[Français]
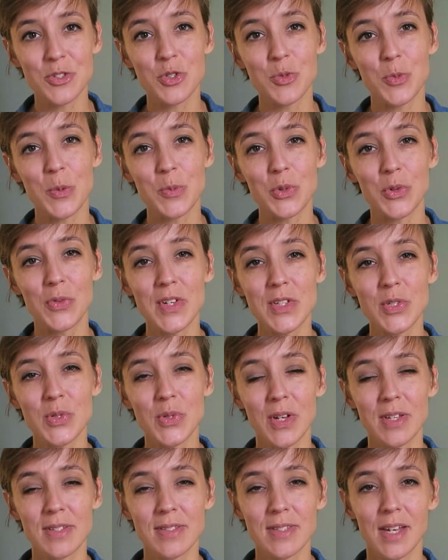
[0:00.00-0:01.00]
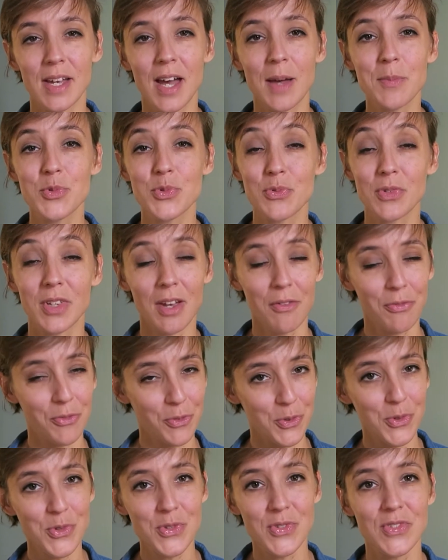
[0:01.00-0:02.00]
Tu peux me trouver sur Instagram sous
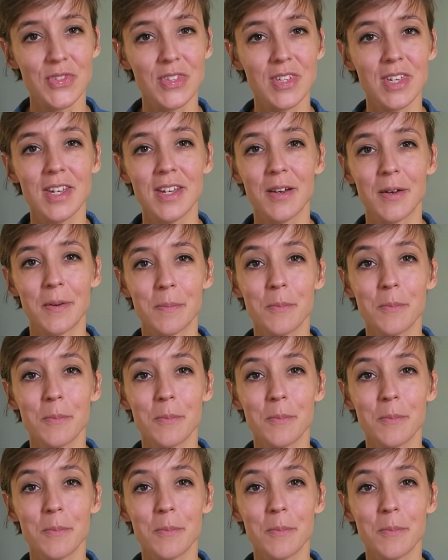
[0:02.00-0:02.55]
Cafteuse, c'est euh,